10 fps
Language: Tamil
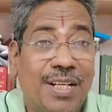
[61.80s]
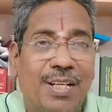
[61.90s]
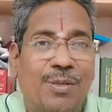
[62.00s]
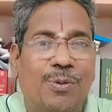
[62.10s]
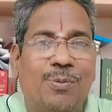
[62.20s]

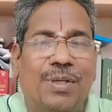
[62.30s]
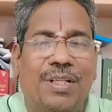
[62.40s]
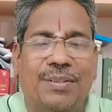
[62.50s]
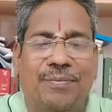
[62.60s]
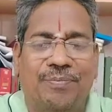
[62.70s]
இறைநிலை
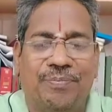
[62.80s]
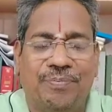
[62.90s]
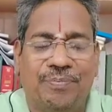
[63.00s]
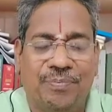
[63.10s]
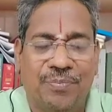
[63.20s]
கோட்பாடு
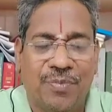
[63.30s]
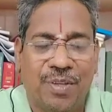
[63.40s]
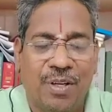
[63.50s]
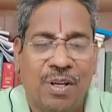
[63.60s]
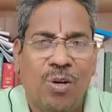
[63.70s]

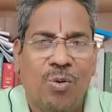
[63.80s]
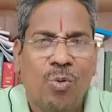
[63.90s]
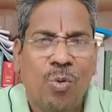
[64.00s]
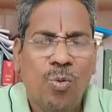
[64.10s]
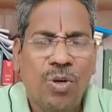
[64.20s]

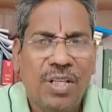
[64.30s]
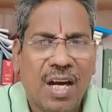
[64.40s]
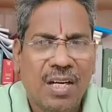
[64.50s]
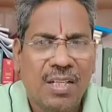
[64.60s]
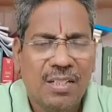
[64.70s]
ஒவ்வொரு
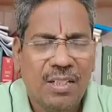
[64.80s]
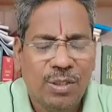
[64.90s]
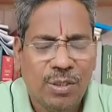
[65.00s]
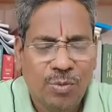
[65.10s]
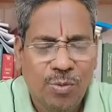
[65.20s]

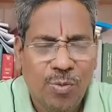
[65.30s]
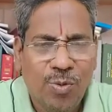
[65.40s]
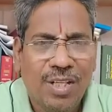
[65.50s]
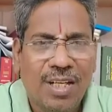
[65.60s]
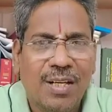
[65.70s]
காண்டத்திலையும்
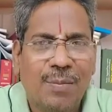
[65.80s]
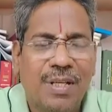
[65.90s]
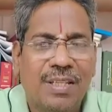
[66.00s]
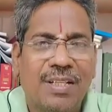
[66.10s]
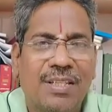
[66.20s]
ஒவ்வொரு
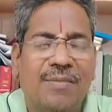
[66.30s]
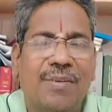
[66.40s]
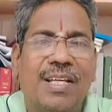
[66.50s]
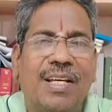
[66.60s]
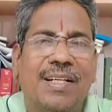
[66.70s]
கதாபாத்திரத்தின்
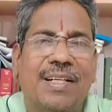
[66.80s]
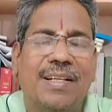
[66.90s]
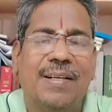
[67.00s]
வழியாக